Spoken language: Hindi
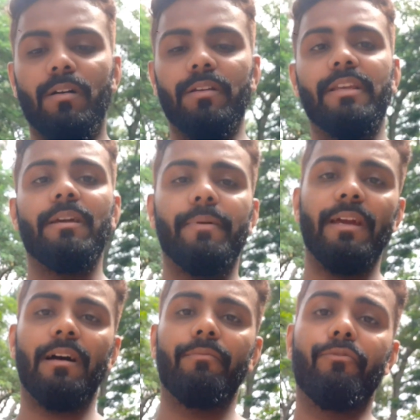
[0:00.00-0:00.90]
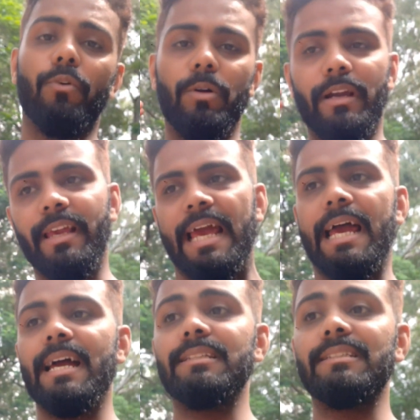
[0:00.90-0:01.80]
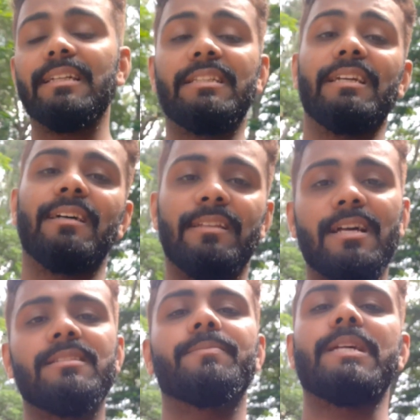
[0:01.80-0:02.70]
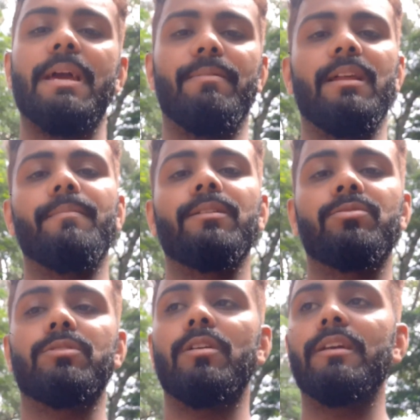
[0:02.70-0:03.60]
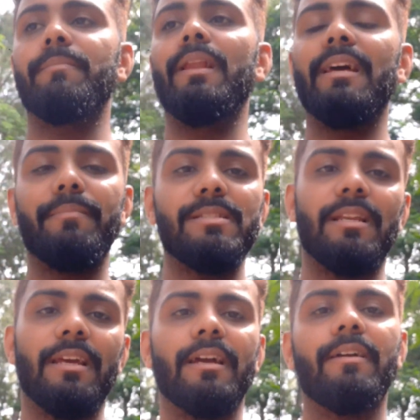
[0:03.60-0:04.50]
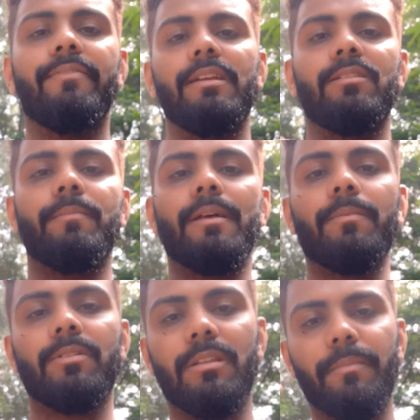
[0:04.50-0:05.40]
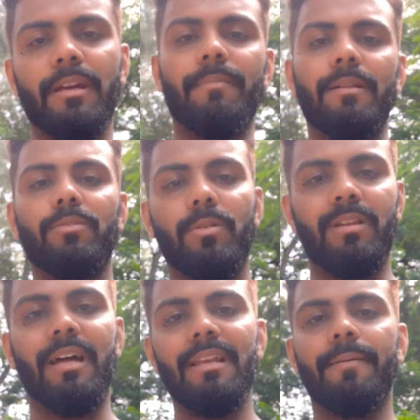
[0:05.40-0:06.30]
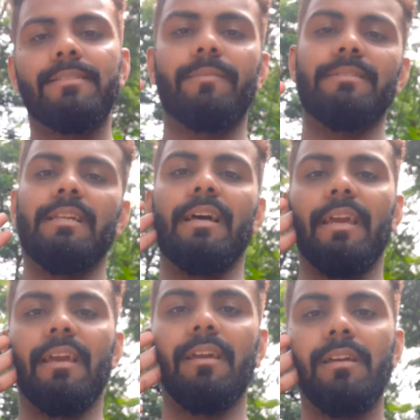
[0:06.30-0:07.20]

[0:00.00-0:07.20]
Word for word: और ये भैया वो लड़के आया है जिनके छः सात हज़ार सब्सक्राइबर है मैं तो सोच रहा हूँ इनके मिलियन में चले गए फिर ये तो अपने आपको दीपिका पादुकोण आलिया भट्ट समझने लगेगी